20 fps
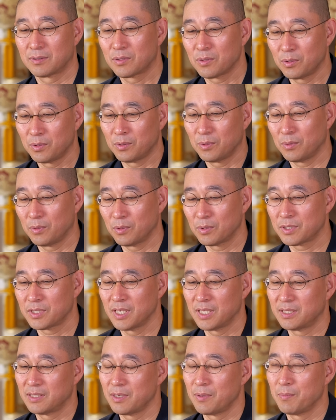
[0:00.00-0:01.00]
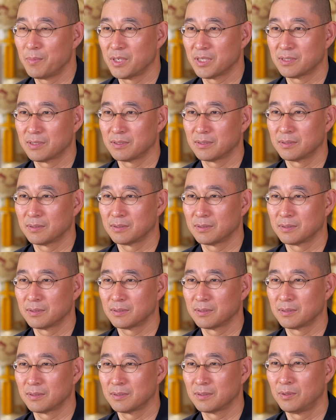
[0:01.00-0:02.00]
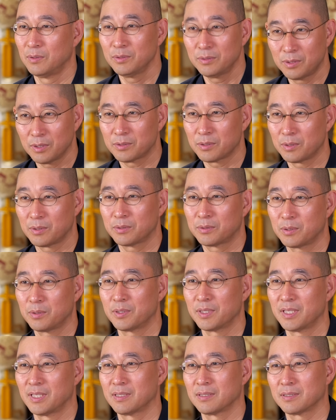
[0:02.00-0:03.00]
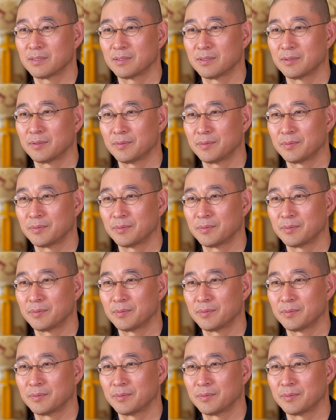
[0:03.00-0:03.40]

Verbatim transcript: そう教えています本当その通りです